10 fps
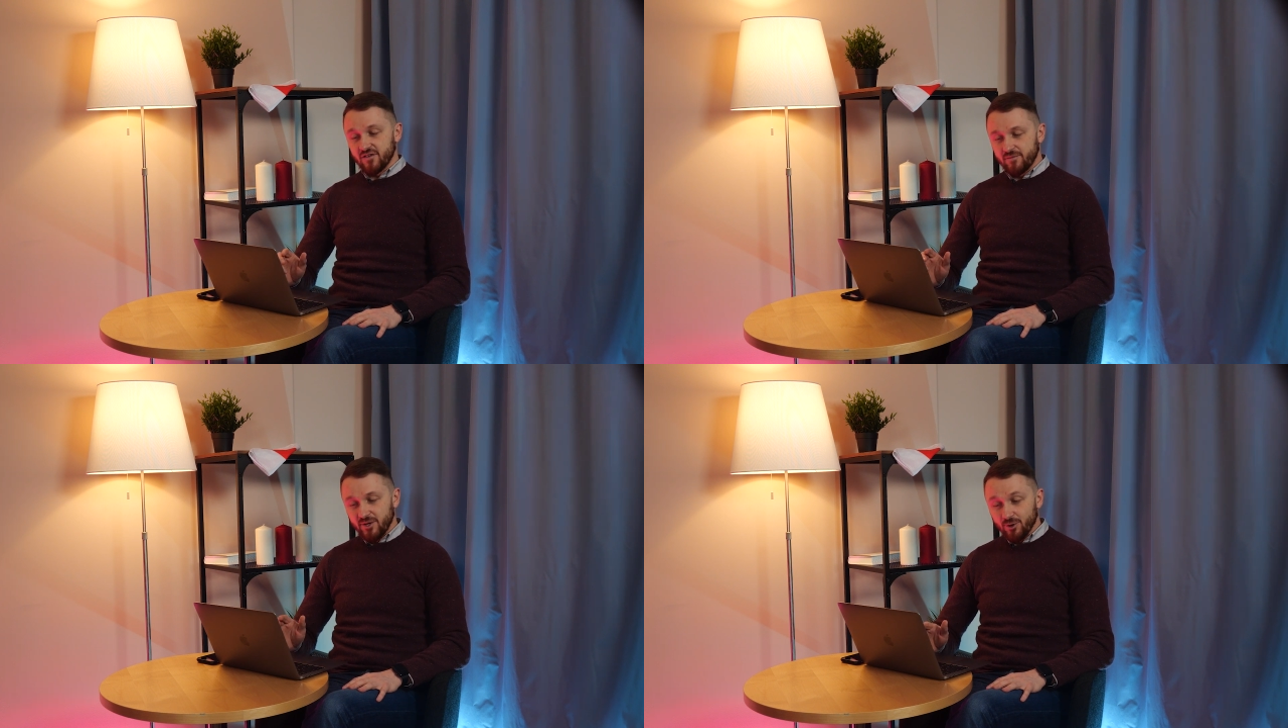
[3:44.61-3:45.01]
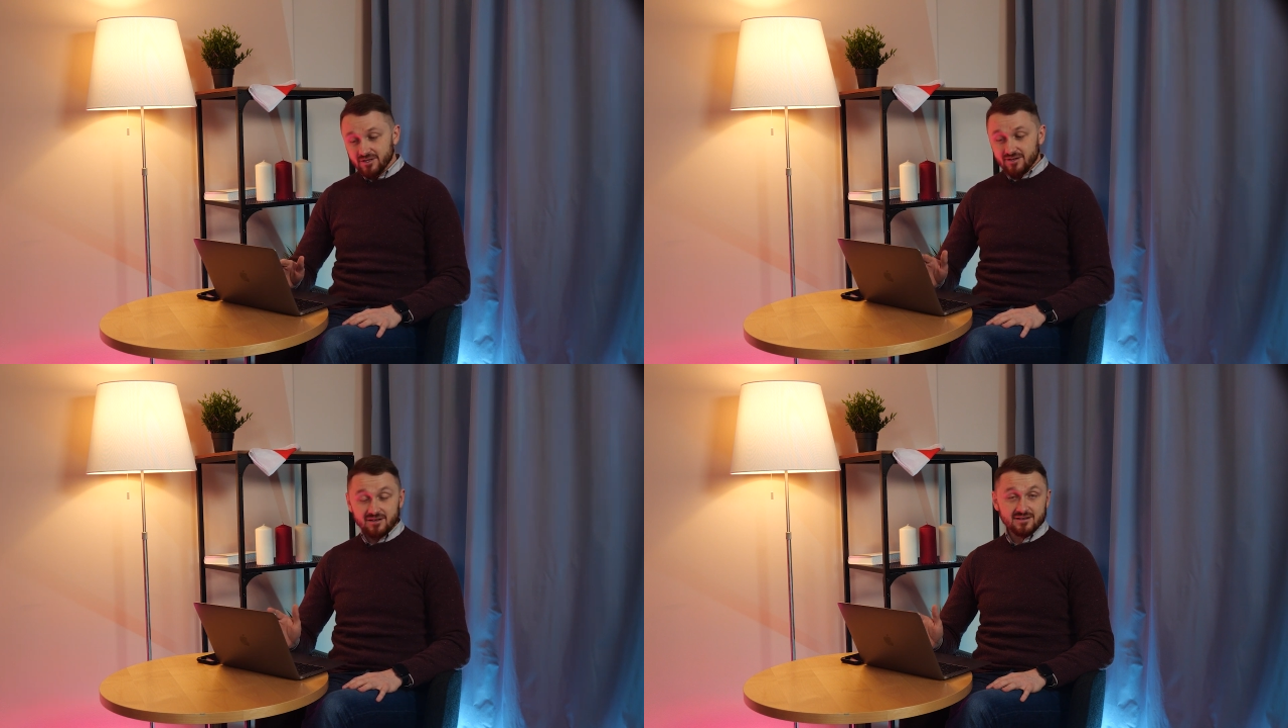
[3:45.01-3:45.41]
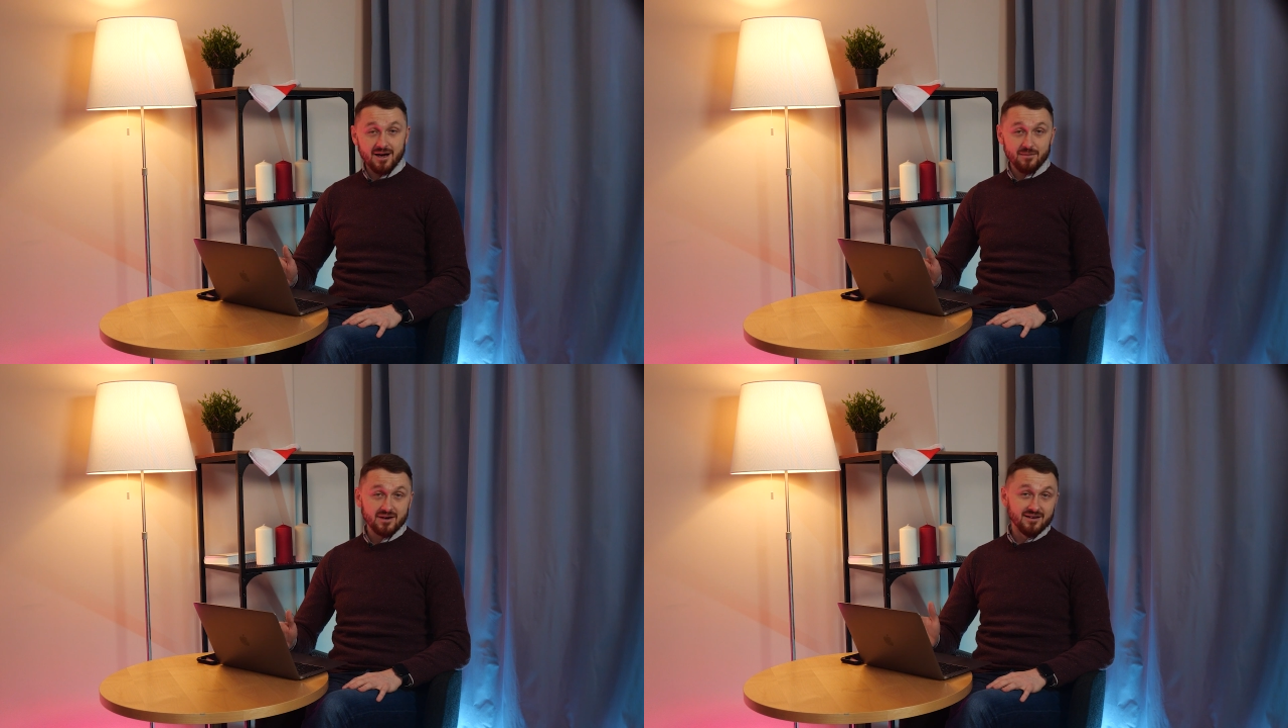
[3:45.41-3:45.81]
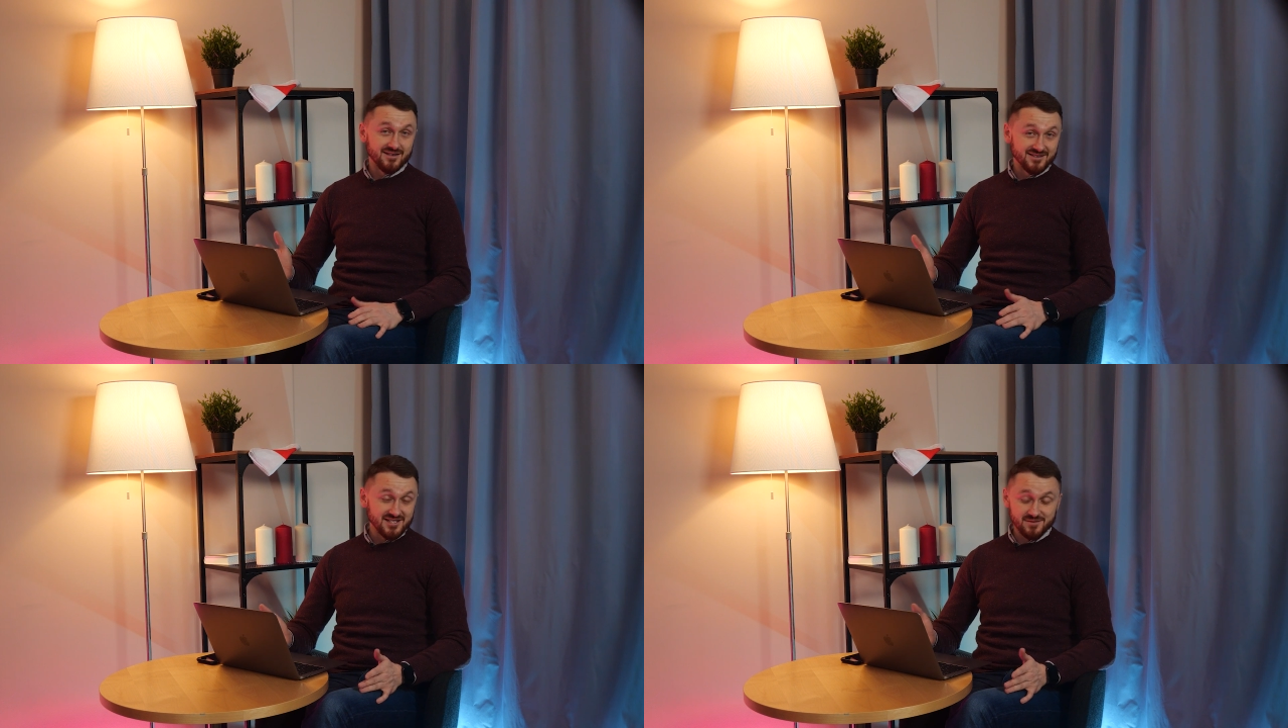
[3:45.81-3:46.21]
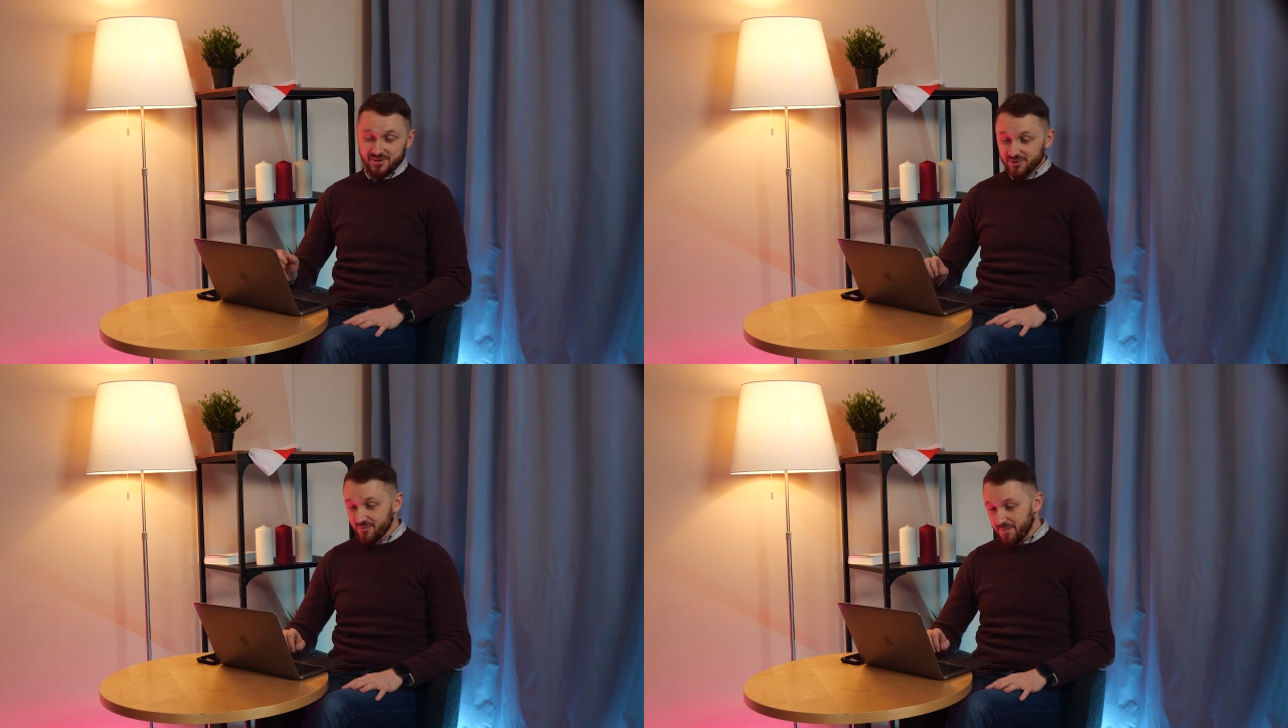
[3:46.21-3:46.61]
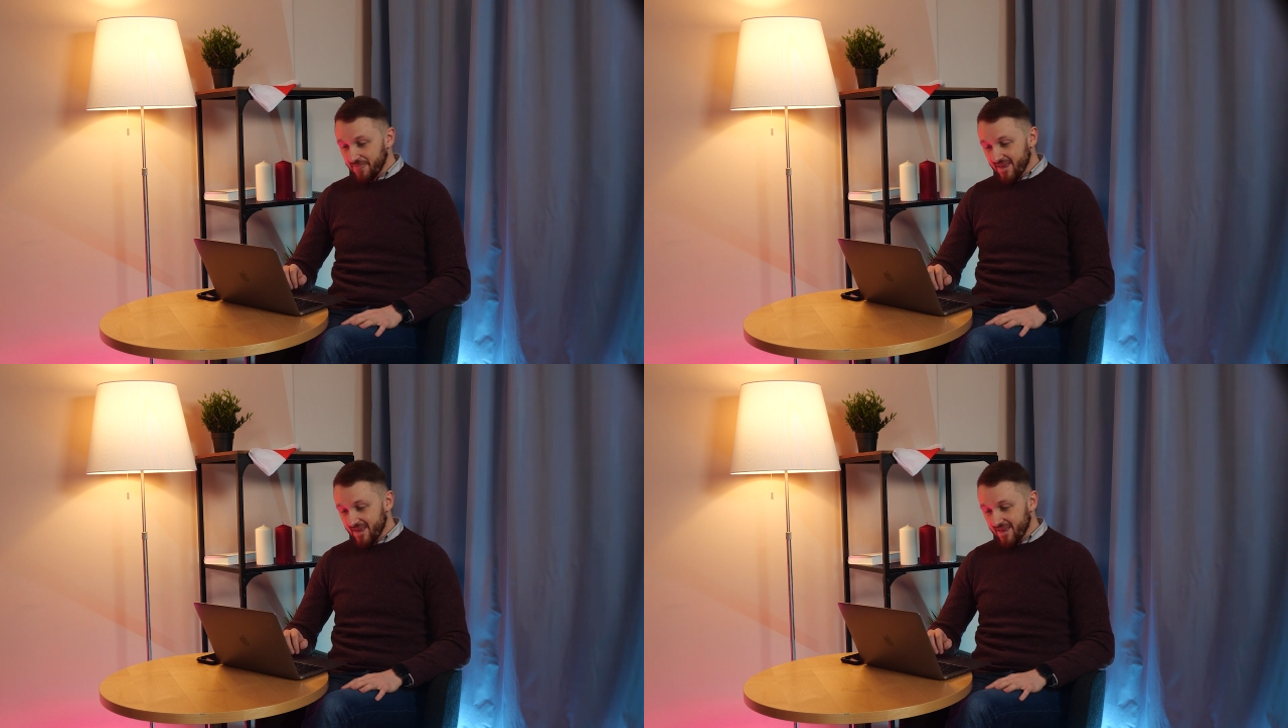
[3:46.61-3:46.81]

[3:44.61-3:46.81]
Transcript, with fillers: Вперед, на бок, на спину.